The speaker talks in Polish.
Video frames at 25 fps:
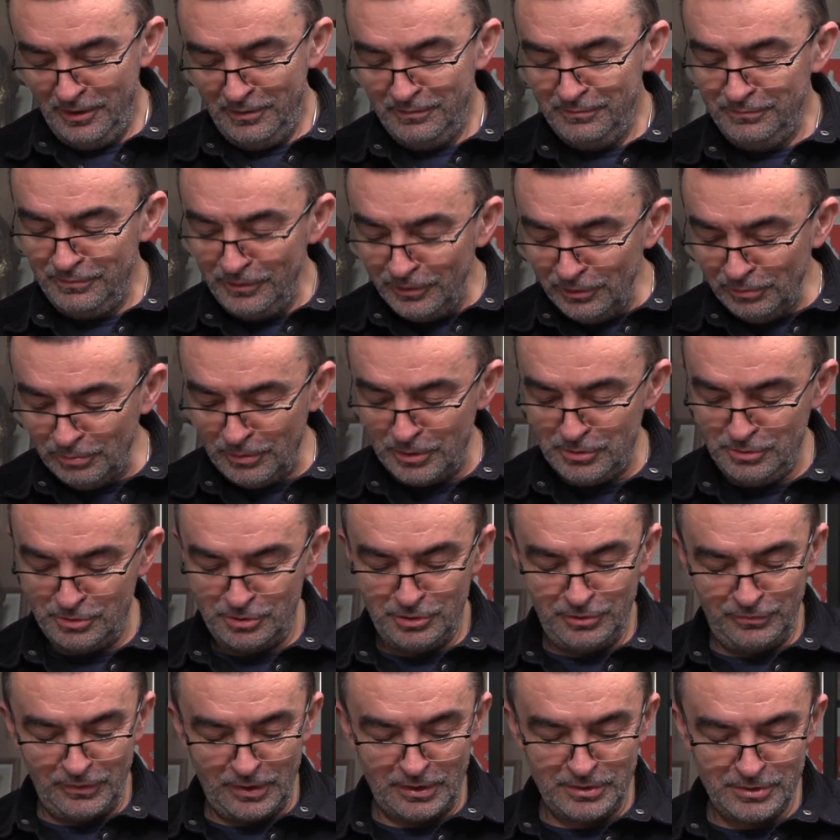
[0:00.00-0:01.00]
wysłać
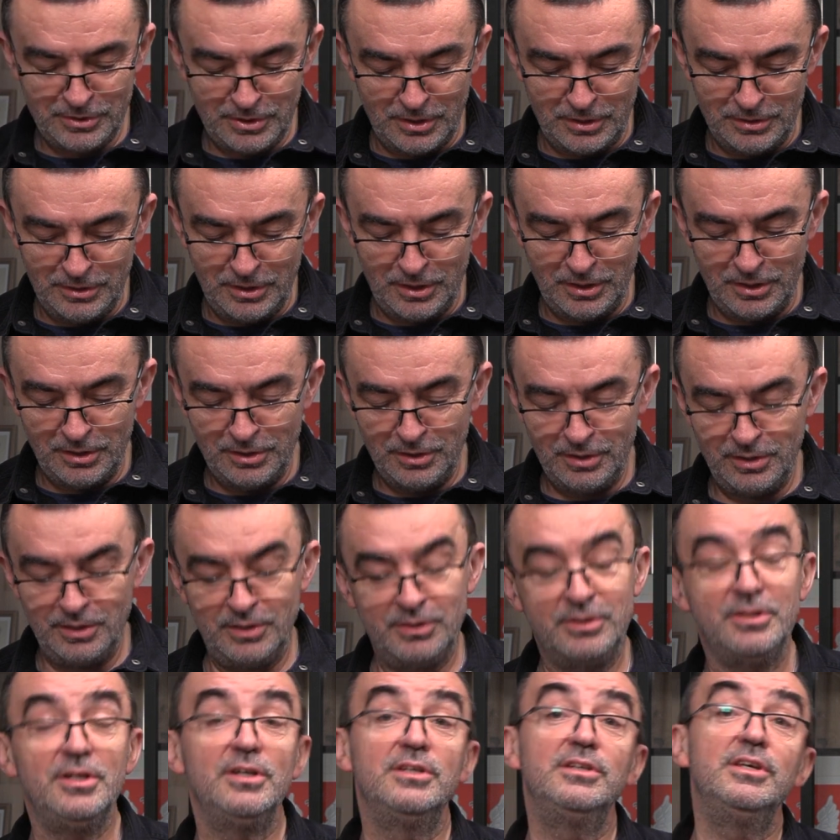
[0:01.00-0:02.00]
oświadczenie,
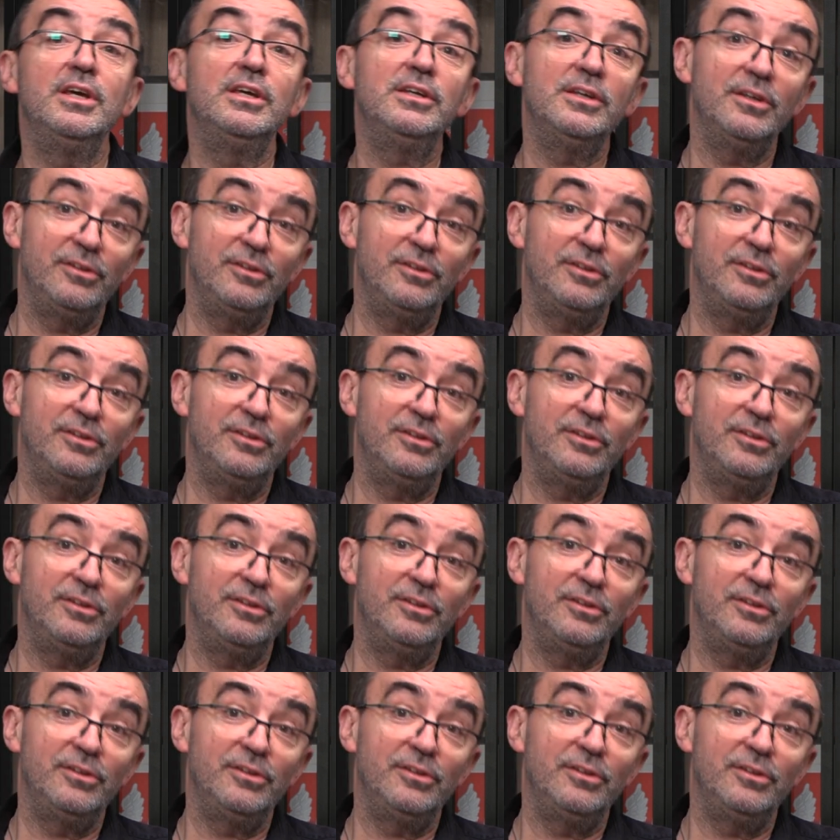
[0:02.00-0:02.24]
że nie